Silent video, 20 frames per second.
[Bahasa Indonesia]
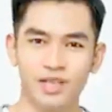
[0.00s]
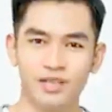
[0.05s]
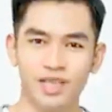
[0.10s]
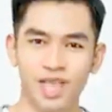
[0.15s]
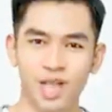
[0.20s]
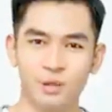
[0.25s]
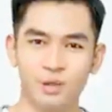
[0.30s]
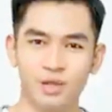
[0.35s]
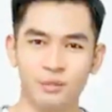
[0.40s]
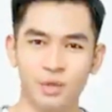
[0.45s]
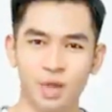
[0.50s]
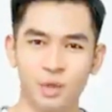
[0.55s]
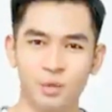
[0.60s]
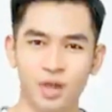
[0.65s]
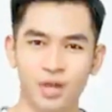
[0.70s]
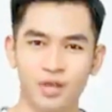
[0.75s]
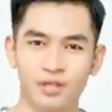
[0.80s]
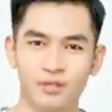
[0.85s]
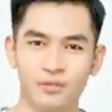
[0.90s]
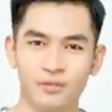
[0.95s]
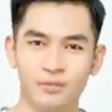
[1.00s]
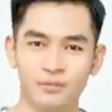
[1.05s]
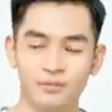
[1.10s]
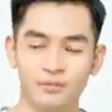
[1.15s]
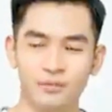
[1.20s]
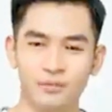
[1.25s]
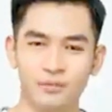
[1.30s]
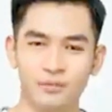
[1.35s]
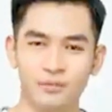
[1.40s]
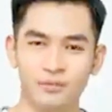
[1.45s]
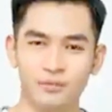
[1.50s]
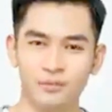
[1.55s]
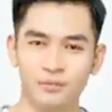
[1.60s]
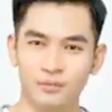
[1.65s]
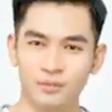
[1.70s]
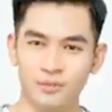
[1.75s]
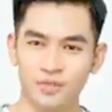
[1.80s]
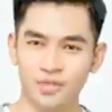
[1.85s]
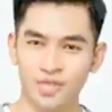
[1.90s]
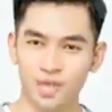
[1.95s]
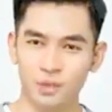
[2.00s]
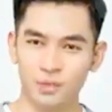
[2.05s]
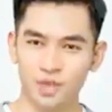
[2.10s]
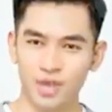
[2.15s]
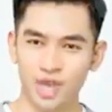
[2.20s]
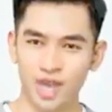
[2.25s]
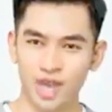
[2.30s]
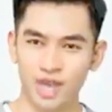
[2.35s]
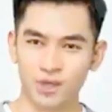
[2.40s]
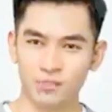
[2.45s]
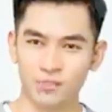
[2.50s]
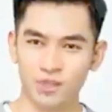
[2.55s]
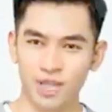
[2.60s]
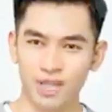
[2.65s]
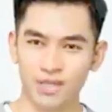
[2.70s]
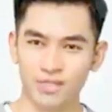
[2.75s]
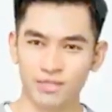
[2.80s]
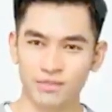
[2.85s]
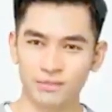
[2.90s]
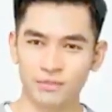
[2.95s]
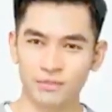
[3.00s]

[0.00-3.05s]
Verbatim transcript: Mungkinkah itu terkait dengan Daniel itu?